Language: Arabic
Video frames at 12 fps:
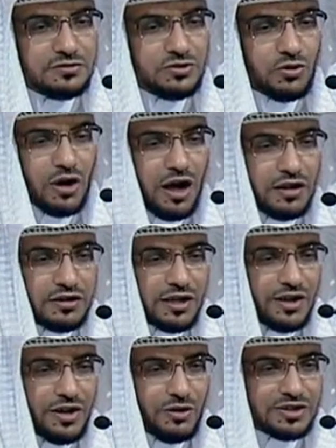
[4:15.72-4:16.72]
يقال
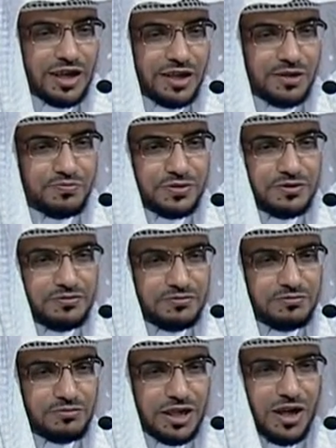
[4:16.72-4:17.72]
كذا وتغلب
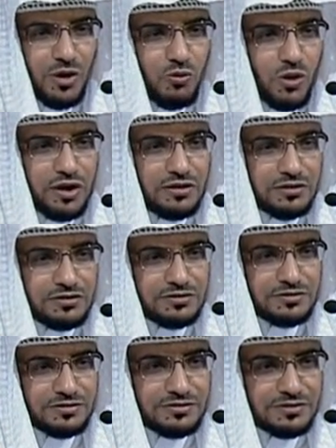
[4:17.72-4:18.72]
من الاول
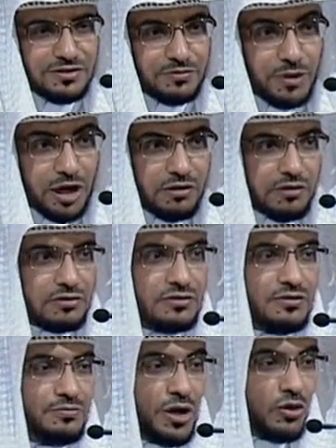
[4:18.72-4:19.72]
بكر
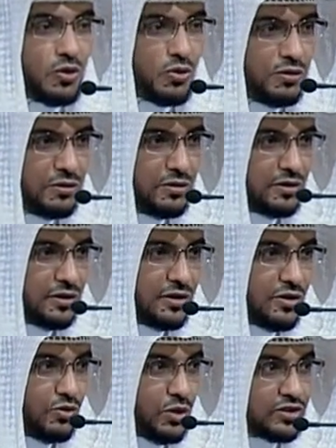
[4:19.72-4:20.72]
بكر
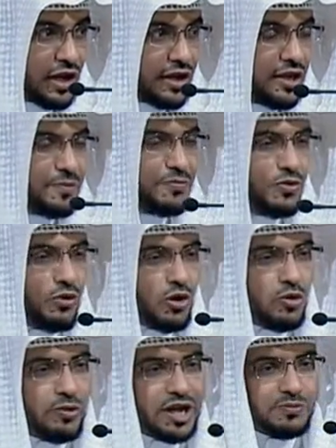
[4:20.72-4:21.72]
وتغلب
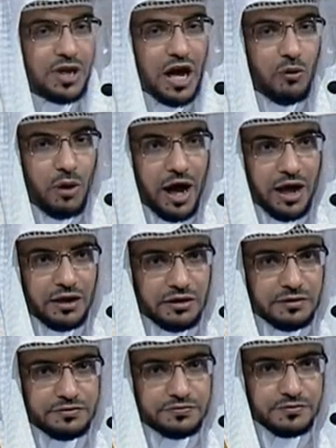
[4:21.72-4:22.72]
وهما ابنا وائل
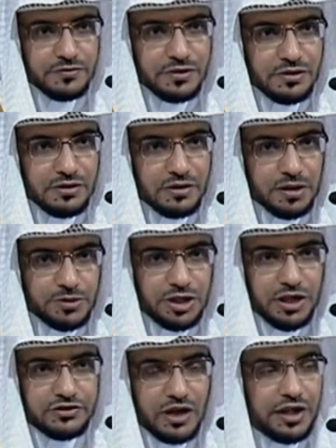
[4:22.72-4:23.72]

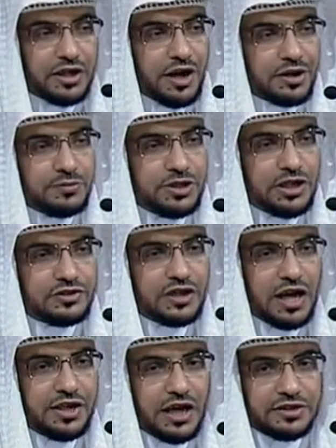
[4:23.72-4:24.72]
قبيلتان
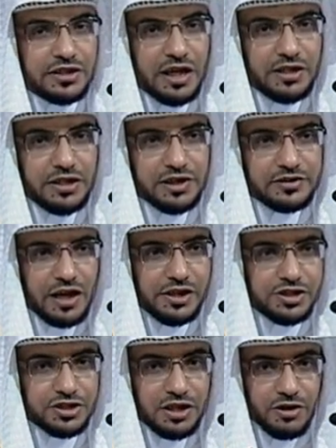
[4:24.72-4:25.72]
عربيتان
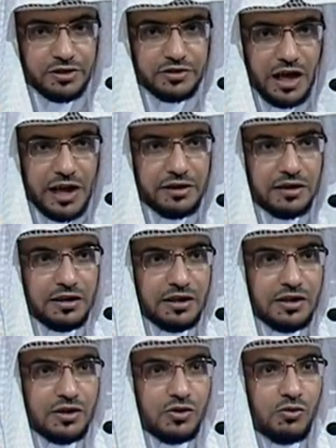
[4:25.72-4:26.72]
عدنانيتان شهيرتان
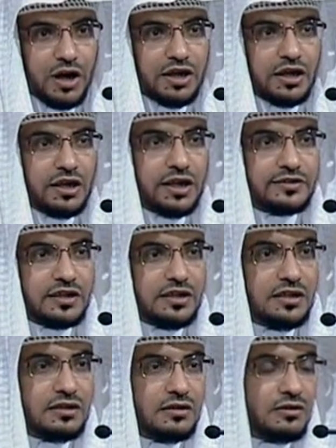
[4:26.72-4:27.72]
وهي
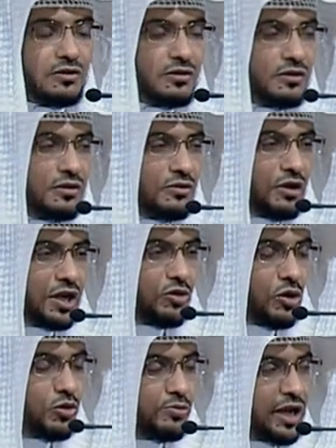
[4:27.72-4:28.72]
التي
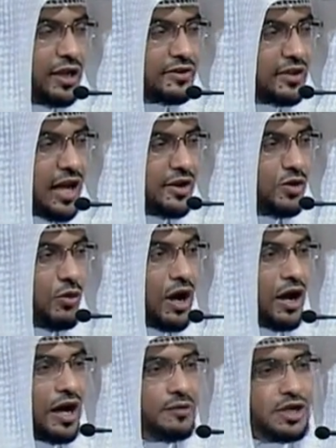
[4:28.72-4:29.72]
وهما اللتان
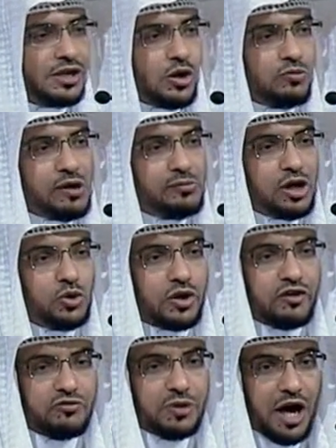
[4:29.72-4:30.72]
وقع بينهما ما
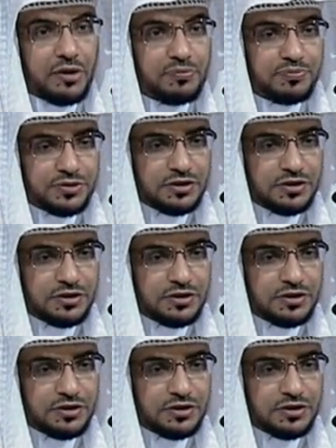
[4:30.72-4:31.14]
يعرف بحرب